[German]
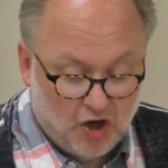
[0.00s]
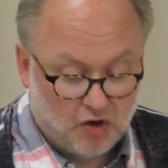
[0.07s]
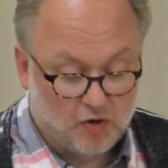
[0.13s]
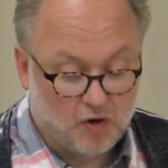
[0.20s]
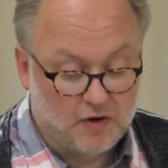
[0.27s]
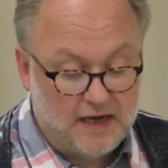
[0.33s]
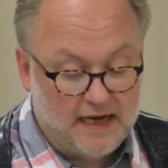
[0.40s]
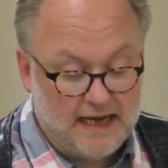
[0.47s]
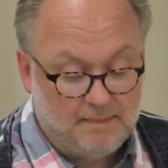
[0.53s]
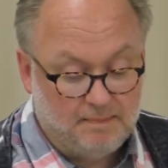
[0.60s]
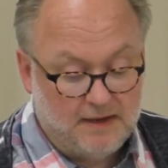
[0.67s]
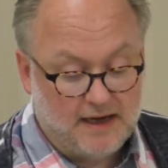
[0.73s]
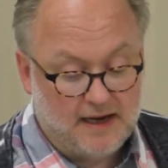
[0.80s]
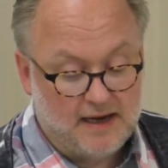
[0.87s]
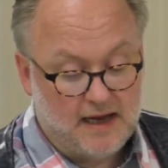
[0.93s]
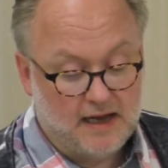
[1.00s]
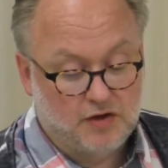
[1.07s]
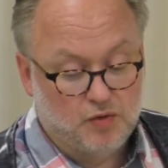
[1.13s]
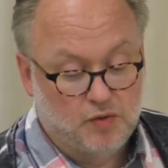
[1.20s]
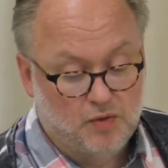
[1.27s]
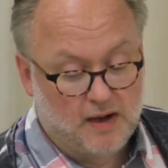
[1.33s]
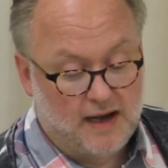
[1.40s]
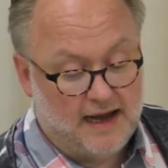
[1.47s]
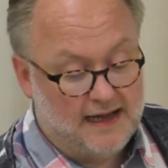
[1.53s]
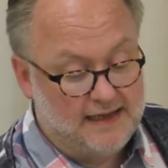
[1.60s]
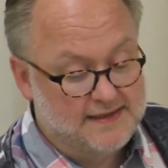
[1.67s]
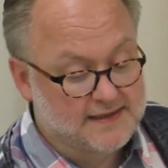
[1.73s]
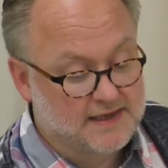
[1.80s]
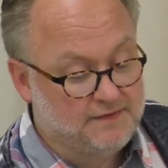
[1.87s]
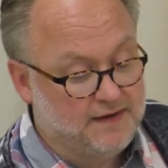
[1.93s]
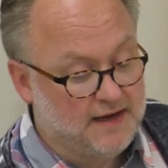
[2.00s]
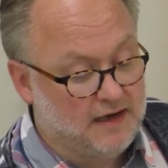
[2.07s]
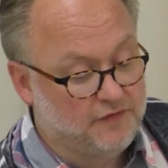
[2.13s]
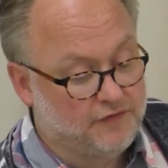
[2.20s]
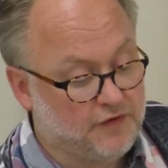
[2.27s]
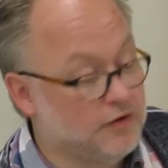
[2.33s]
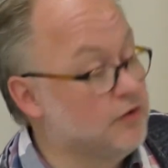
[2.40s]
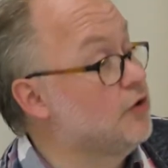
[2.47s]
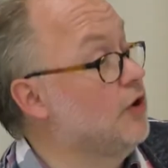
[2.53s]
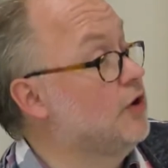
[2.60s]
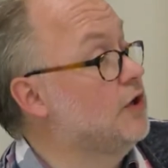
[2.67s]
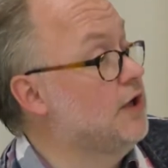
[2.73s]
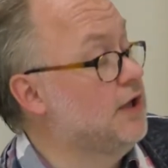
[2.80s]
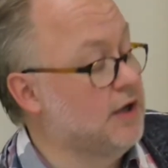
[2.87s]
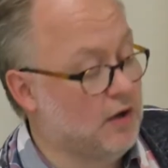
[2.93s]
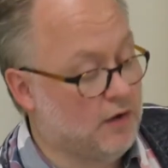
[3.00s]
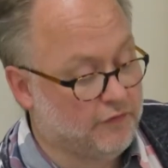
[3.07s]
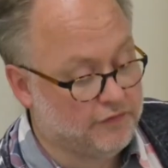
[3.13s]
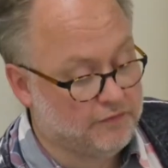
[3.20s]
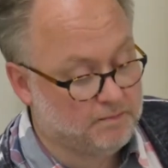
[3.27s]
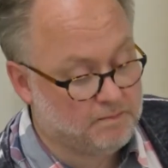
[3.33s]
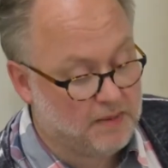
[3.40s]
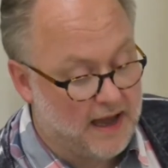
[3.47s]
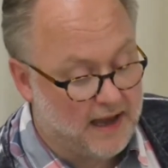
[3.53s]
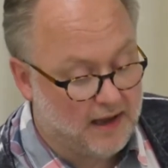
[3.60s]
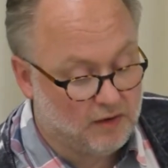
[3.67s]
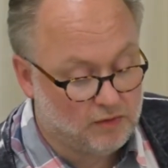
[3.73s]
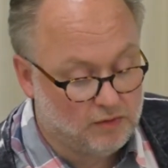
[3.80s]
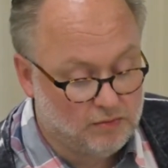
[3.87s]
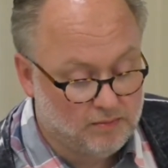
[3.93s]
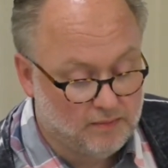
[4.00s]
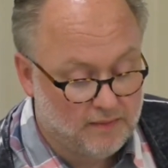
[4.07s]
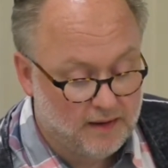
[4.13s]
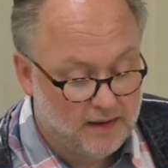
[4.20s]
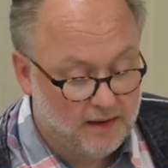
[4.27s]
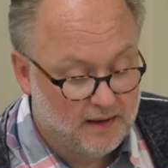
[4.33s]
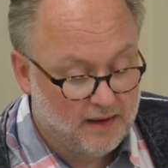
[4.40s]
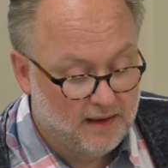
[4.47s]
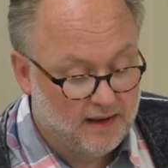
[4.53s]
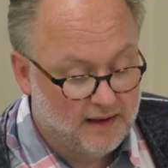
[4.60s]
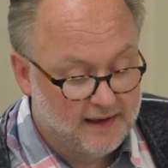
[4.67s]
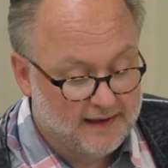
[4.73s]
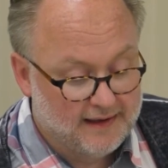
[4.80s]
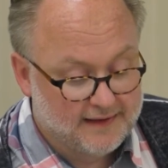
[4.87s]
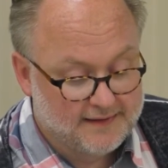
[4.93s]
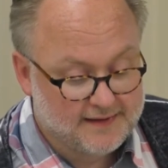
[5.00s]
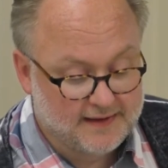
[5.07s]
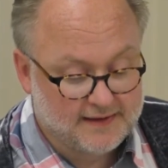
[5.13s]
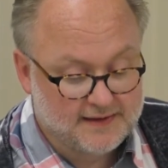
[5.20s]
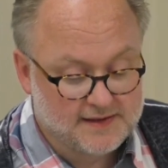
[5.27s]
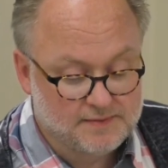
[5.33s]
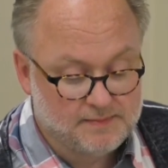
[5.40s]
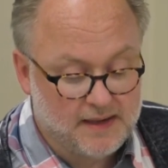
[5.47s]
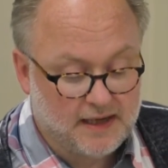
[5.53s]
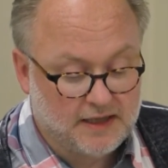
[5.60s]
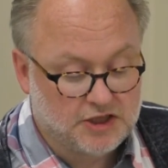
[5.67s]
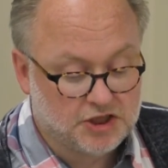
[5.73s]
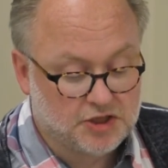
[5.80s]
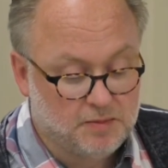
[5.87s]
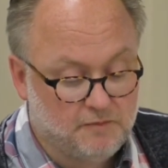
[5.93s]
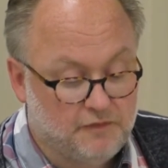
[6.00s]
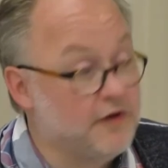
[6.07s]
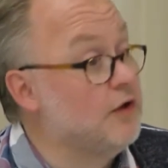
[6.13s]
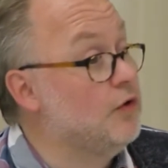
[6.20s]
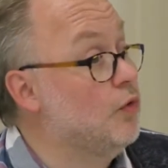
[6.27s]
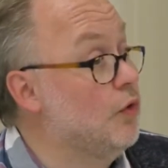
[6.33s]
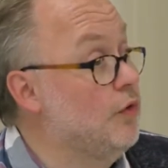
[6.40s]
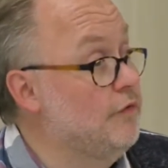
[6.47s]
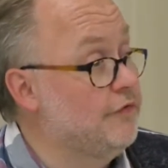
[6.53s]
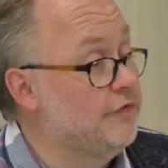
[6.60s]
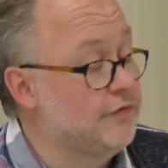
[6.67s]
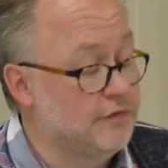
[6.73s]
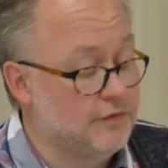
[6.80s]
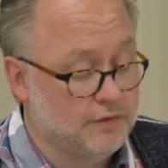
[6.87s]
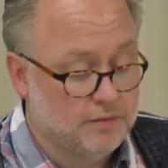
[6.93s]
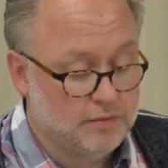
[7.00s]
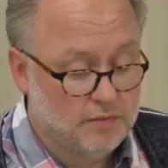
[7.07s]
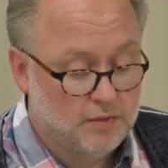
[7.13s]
Doch neben der Natur als Quelle von göttlicher Offenbarung sind es Menschen Vernunft,